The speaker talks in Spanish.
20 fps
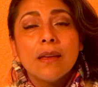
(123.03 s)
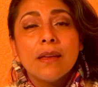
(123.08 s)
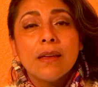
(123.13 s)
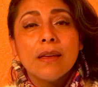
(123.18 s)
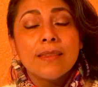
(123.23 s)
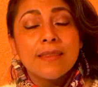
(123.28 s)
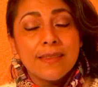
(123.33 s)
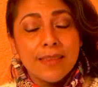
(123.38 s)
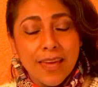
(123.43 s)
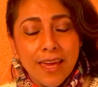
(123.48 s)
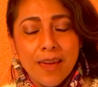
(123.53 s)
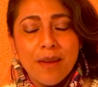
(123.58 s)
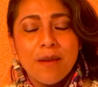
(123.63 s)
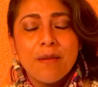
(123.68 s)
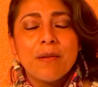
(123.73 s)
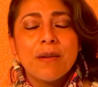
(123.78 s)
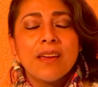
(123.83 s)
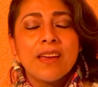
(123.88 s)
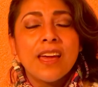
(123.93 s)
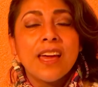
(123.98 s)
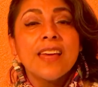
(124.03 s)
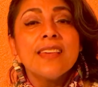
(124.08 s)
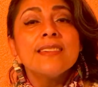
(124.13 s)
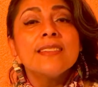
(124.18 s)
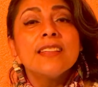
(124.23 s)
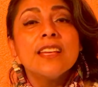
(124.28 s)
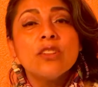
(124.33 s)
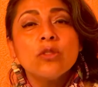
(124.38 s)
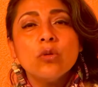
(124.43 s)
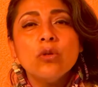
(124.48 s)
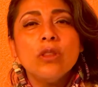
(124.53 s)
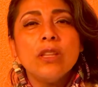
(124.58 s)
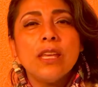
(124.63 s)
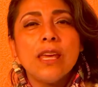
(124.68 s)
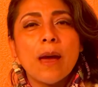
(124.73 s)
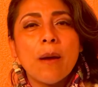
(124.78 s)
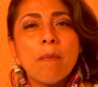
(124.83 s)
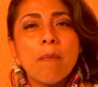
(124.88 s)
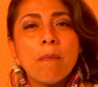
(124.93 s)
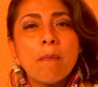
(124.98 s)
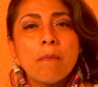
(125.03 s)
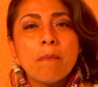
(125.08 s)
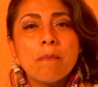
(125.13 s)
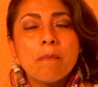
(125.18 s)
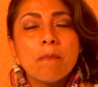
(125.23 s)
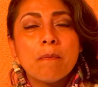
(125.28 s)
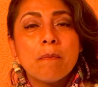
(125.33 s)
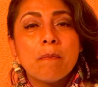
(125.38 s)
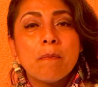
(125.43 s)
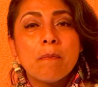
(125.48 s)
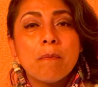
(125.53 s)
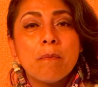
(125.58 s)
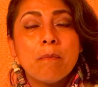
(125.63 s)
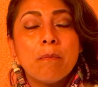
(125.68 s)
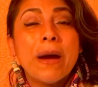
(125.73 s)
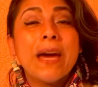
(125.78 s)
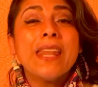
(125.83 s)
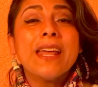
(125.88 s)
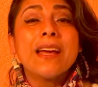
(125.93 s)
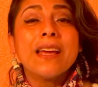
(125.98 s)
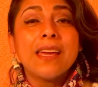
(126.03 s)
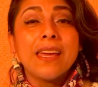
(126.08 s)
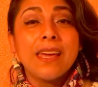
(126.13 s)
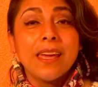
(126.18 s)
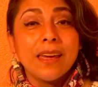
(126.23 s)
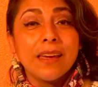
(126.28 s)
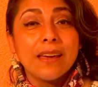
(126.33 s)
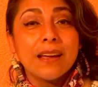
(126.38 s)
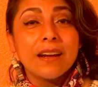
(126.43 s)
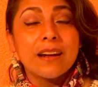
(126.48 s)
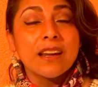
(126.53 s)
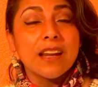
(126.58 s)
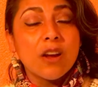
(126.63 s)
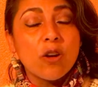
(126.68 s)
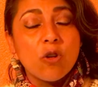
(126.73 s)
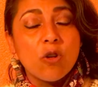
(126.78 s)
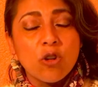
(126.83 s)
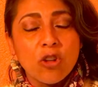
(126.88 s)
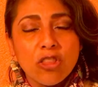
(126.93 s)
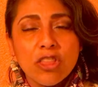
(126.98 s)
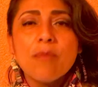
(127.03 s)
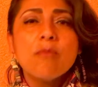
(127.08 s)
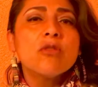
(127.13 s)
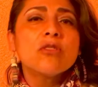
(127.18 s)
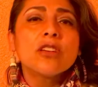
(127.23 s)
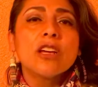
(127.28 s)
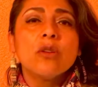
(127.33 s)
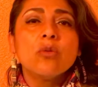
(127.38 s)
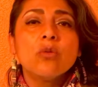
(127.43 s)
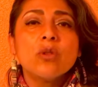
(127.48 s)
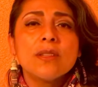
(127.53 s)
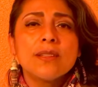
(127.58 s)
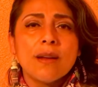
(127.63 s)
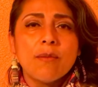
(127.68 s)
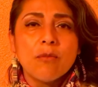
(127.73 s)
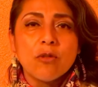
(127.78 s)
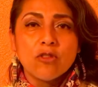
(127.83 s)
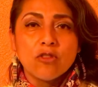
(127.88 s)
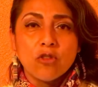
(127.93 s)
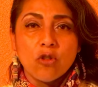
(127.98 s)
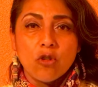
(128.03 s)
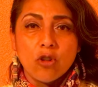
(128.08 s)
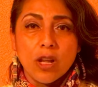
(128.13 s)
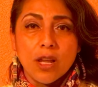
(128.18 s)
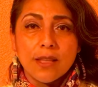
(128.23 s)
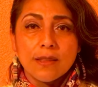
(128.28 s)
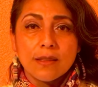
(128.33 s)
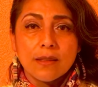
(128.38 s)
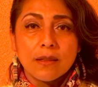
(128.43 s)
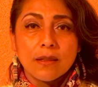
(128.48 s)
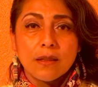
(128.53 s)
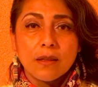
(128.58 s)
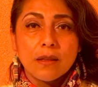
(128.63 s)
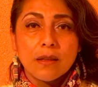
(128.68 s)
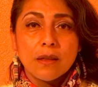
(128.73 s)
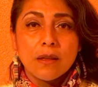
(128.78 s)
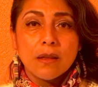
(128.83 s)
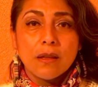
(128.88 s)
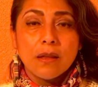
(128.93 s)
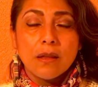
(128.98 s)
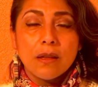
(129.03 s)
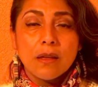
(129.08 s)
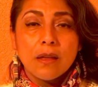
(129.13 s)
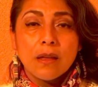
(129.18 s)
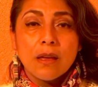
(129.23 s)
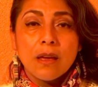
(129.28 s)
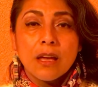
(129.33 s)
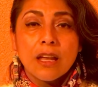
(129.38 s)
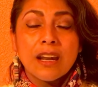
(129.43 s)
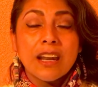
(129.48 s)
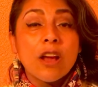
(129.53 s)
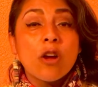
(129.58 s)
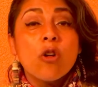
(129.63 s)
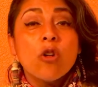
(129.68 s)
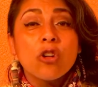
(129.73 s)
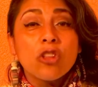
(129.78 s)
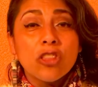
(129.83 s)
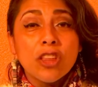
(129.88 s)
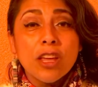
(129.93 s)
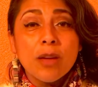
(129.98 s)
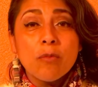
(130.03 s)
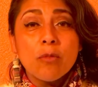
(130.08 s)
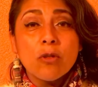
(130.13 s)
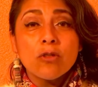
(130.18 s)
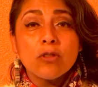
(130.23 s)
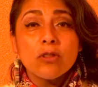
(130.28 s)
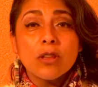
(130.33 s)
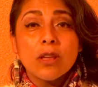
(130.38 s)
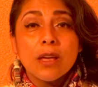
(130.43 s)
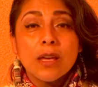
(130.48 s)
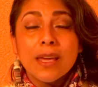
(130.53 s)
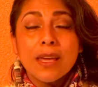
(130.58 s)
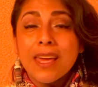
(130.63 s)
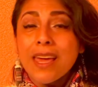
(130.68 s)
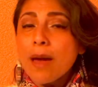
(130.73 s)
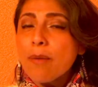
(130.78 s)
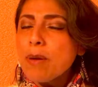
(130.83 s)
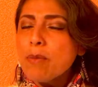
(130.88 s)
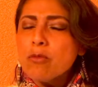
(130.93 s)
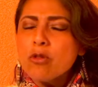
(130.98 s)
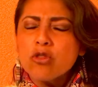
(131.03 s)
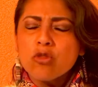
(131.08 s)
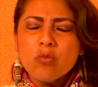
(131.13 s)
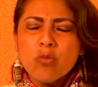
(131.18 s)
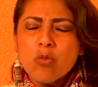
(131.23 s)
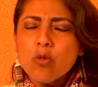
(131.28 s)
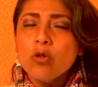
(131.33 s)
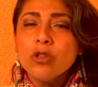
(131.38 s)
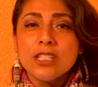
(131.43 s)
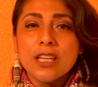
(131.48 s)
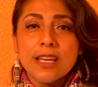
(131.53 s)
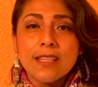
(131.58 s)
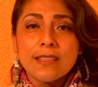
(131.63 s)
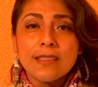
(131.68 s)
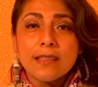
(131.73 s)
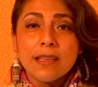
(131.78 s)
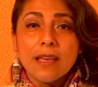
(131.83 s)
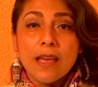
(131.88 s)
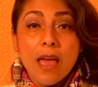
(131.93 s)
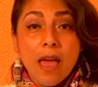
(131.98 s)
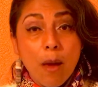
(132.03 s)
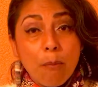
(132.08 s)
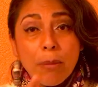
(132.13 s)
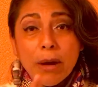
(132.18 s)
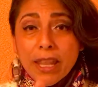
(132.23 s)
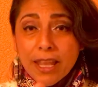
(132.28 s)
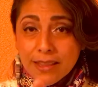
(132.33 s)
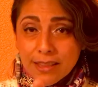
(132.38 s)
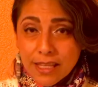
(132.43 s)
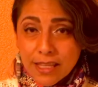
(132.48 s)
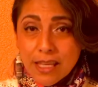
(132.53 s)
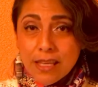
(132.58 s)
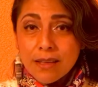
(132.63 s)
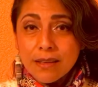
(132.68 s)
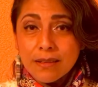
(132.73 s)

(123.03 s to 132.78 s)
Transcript: Sé que este es un día para que recordemos que no estamos solas. Recordemos que habemos muchas para ti.